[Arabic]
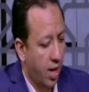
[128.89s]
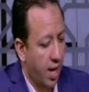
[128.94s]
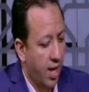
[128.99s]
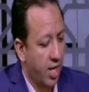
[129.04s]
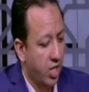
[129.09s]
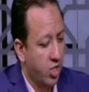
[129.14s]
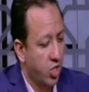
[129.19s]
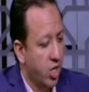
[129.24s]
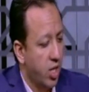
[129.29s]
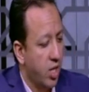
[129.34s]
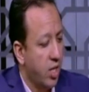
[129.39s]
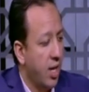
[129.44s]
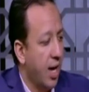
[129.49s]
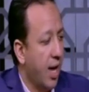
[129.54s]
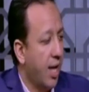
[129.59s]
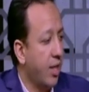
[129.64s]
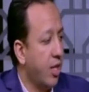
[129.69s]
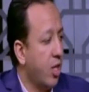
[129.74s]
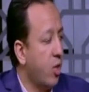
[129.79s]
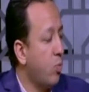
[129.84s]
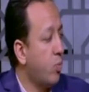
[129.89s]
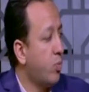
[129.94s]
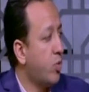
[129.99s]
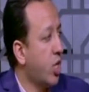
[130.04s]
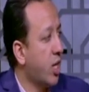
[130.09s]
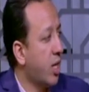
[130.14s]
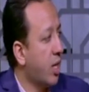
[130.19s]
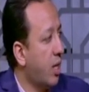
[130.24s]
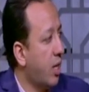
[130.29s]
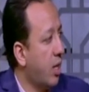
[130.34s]
علشان يحددوا
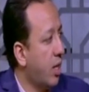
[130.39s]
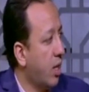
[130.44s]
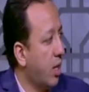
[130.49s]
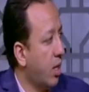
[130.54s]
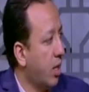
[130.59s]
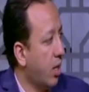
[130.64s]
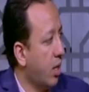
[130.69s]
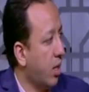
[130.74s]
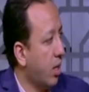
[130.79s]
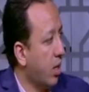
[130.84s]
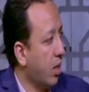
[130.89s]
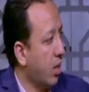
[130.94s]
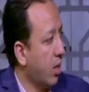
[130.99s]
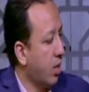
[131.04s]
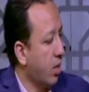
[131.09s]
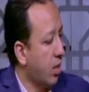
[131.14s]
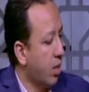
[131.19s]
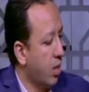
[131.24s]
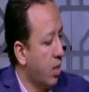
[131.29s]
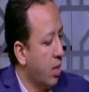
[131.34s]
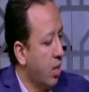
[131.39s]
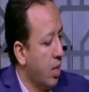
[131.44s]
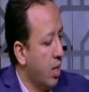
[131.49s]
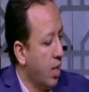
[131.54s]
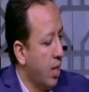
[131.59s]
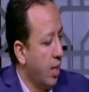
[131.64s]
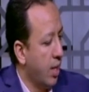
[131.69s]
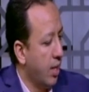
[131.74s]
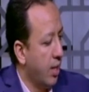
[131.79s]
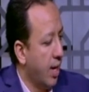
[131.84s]
بشكل
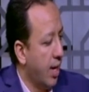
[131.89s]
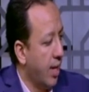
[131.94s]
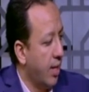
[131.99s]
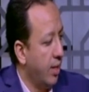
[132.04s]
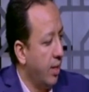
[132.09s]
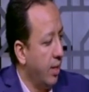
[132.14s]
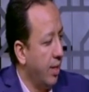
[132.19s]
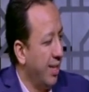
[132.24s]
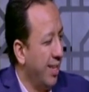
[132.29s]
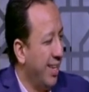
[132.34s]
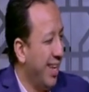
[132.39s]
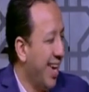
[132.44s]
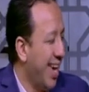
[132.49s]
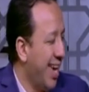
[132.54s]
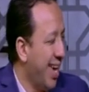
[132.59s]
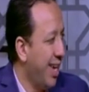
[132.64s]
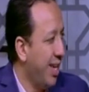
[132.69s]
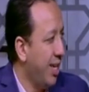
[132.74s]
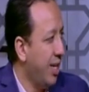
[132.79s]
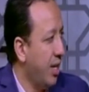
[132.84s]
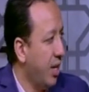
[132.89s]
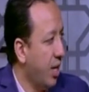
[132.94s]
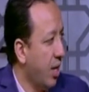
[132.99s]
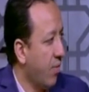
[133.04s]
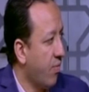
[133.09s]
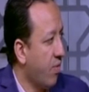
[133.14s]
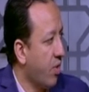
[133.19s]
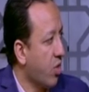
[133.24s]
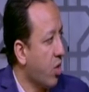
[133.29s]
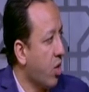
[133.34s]
يعني نهائي
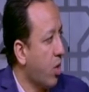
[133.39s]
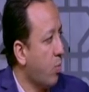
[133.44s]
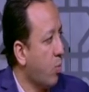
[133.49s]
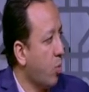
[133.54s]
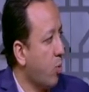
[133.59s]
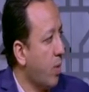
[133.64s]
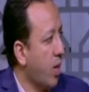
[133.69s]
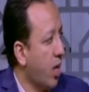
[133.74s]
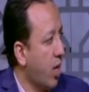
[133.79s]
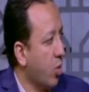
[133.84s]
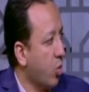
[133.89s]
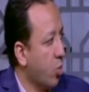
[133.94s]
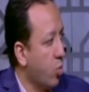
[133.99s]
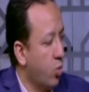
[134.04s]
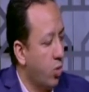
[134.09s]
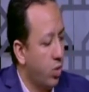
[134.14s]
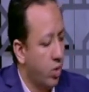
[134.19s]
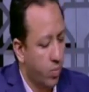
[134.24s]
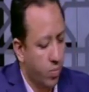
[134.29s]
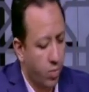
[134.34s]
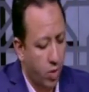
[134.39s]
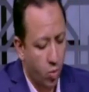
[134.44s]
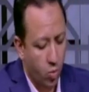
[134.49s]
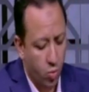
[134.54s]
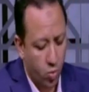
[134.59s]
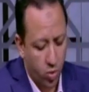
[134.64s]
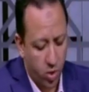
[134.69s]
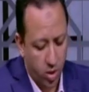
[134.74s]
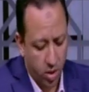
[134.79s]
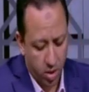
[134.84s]
الفتره المقبله هتكون
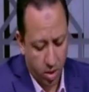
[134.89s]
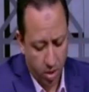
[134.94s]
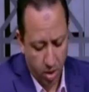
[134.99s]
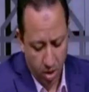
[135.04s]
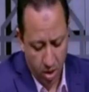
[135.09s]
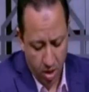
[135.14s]
موجوده